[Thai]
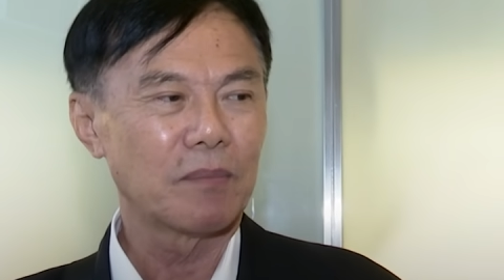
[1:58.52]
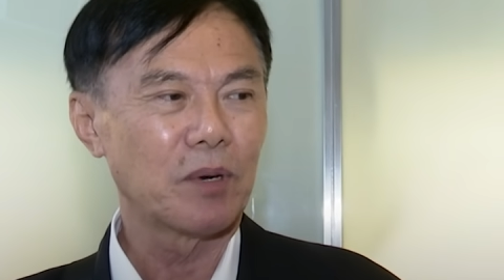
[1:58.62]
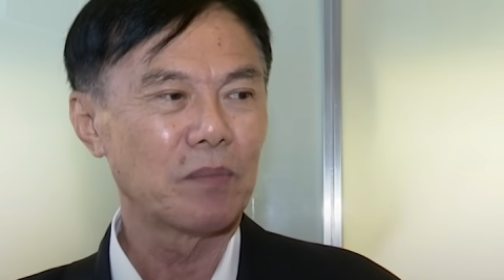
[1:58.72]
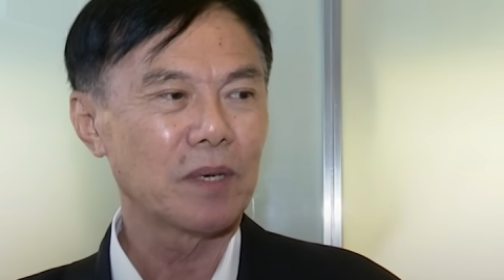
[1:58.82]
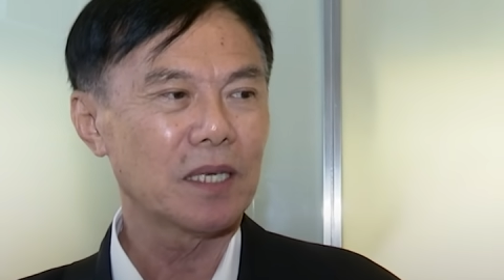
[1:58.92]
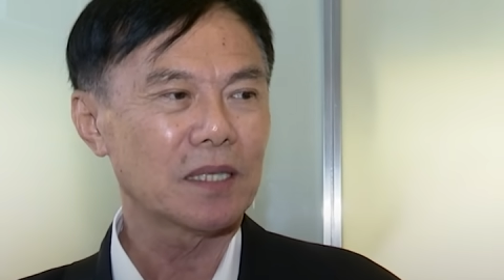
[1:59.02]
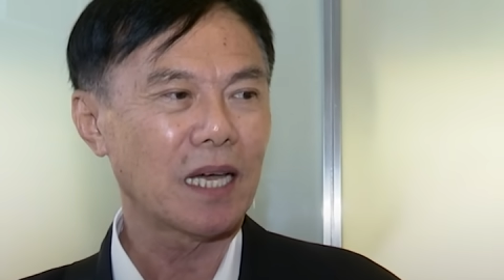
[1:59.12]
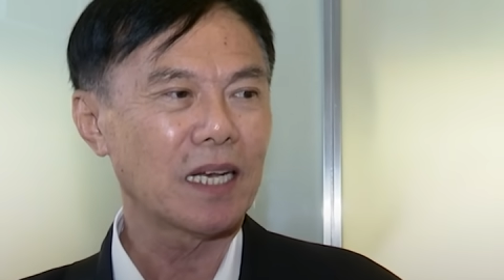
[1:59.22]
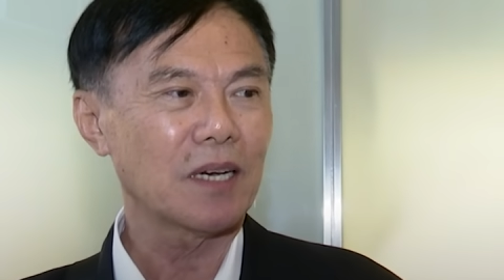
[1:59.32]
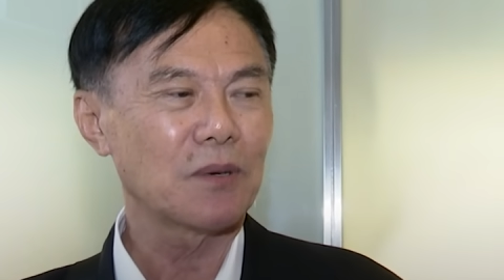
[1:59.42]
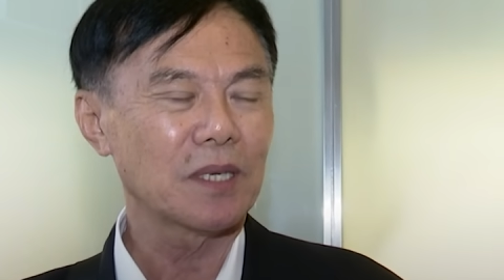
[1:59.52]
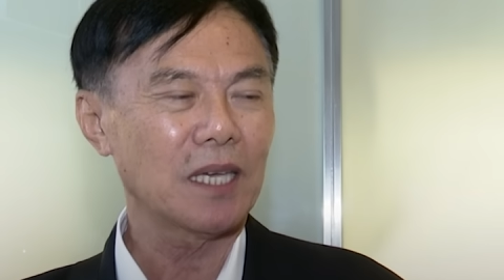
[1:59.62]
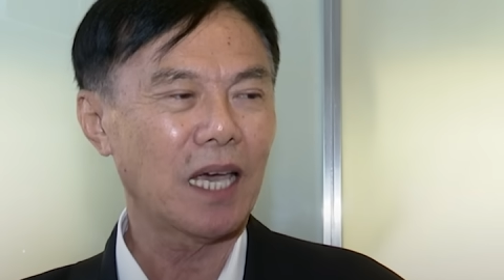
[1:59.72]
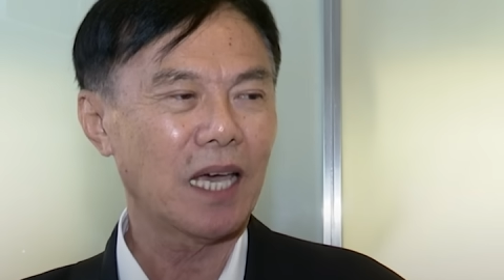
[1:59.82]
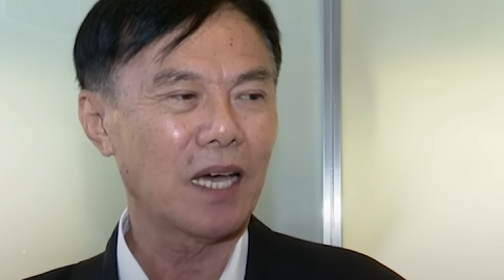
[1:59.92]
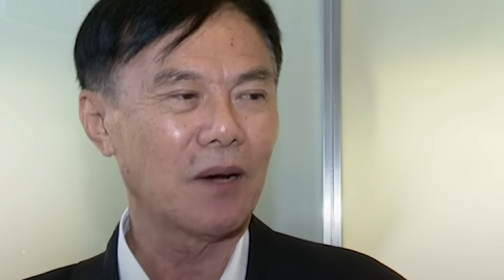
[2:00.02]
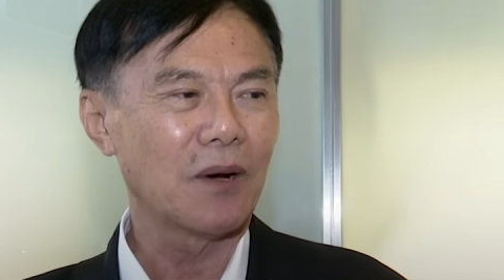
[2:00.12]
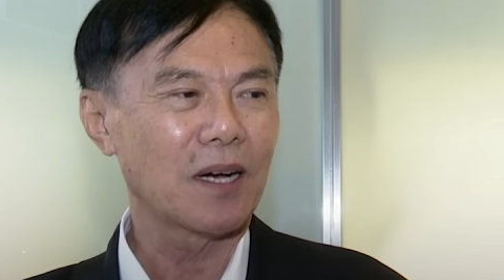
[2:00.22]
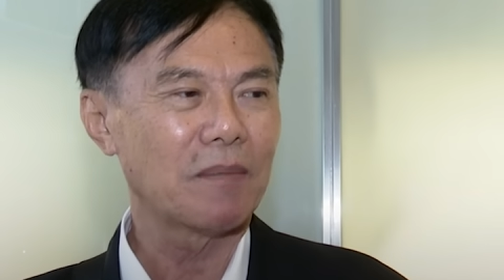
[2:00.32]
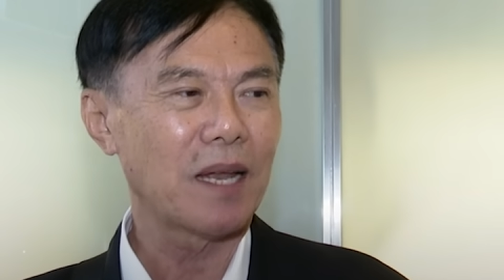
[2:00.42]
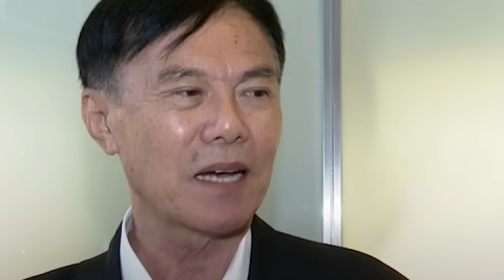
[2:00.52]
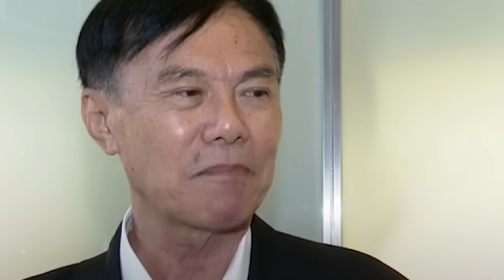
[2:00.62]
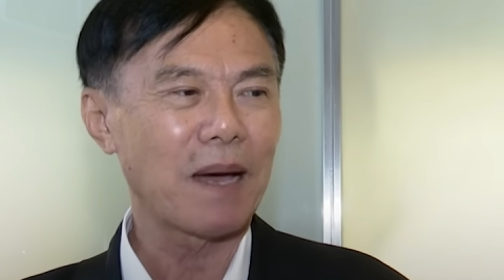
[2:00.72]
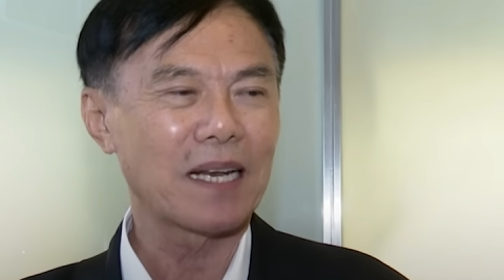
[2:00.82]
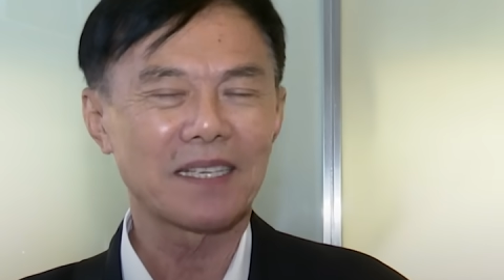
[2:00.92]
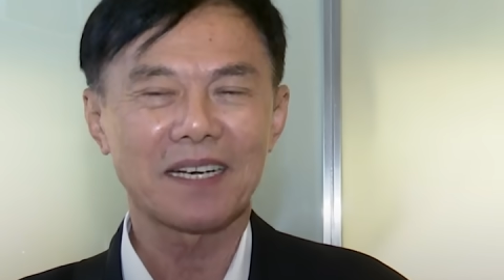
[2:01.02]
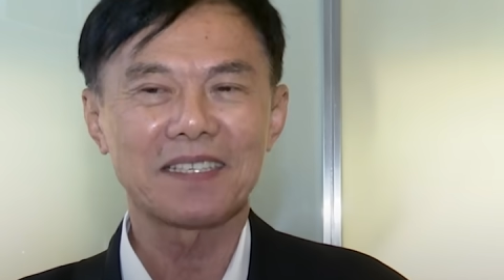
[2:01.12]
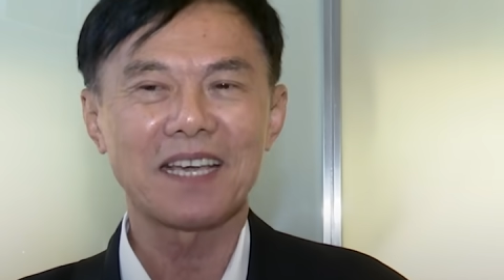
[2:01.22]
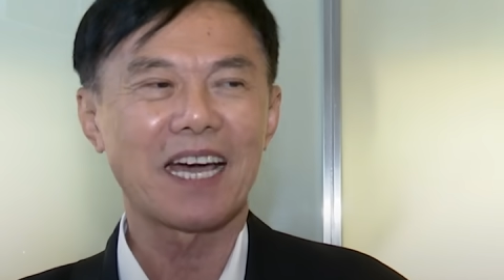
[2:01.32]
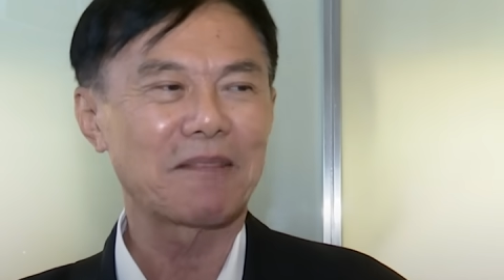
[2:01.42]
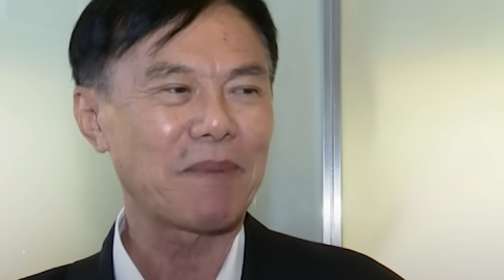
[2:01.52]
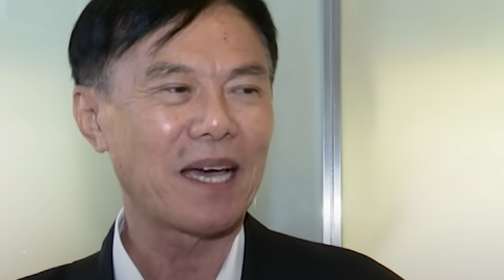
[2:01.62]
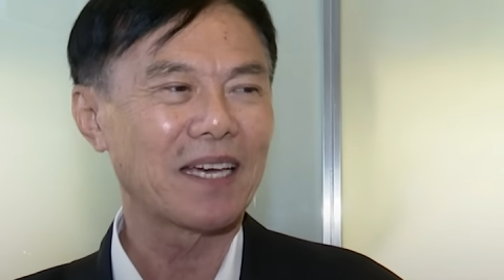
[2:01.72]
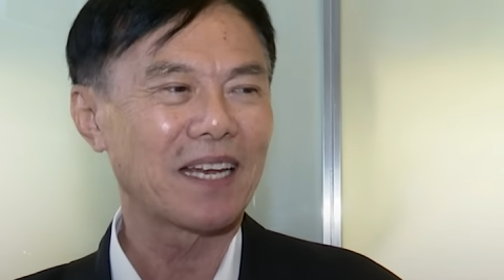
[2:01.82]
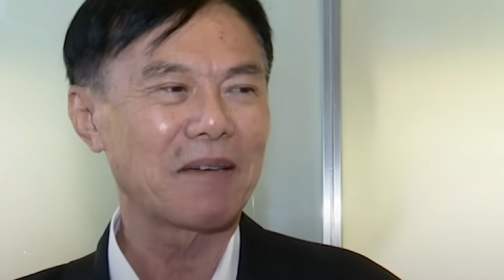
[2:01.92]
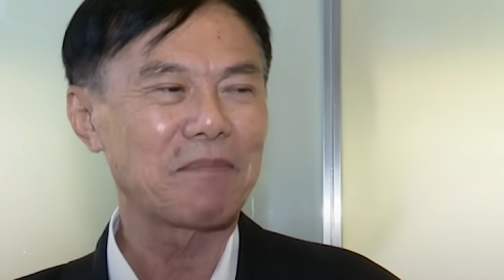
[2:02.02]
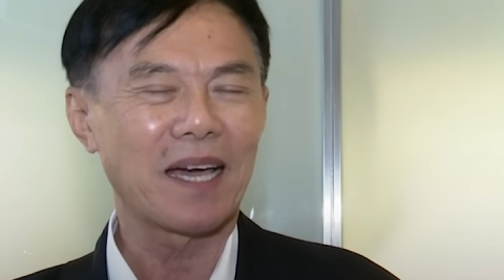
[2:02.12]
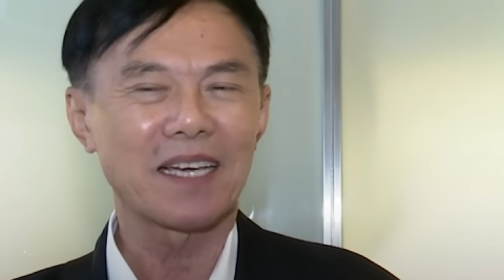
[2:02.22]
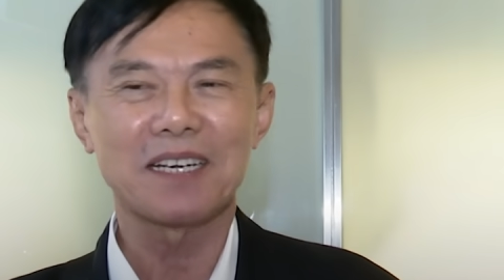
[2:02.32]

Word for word: ผมก็ฐานะคนแก่ออกกำลังปั่นจักรยานไปอะไรไป